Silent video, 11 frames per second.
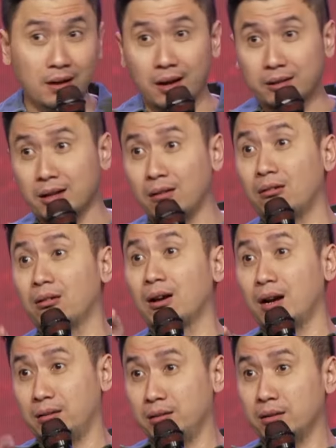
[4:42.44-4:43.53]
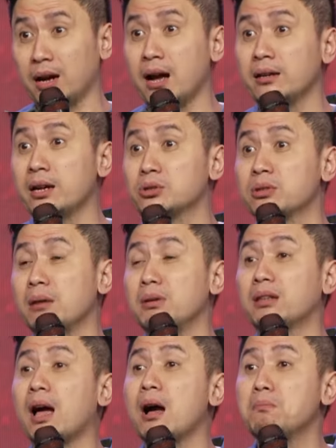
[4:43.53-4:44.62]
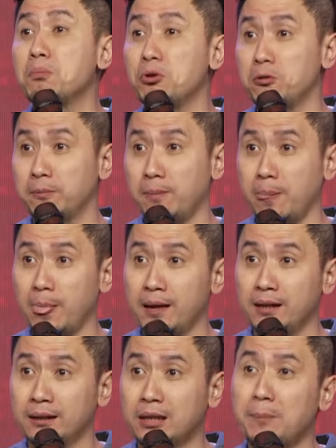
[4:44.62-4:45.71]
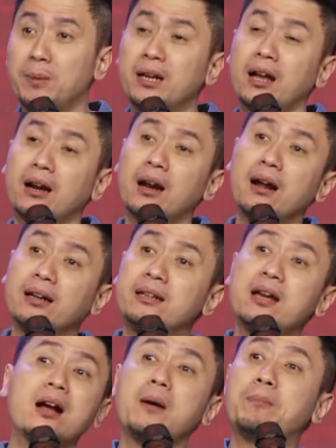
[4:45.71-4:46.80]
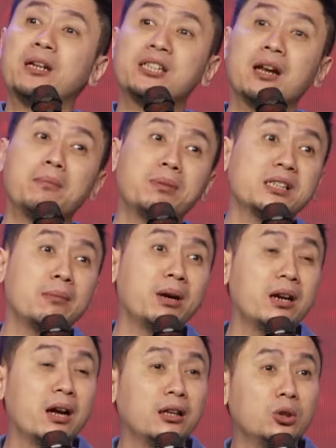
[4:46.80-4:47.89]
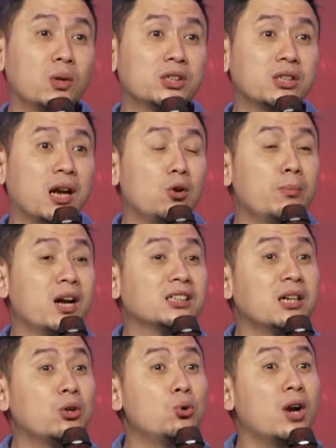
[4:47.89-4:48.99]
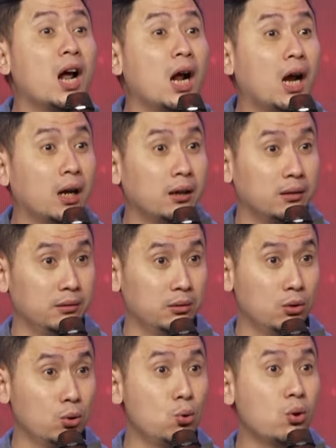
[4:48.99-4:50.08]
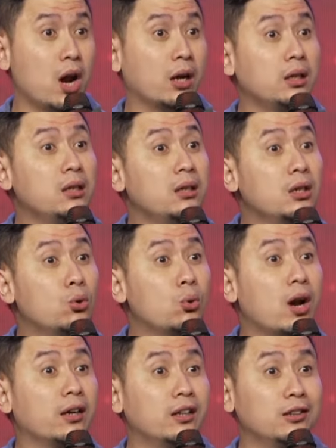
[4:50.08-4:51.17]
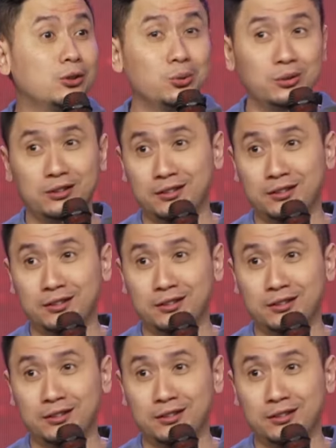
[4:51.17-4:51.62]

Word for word: Ada orang kaya sudah minta ampun, tapi karena dia nggak berjalan bersama dengan Tuhan selalu merasa kurang kurang ini, kurang itu.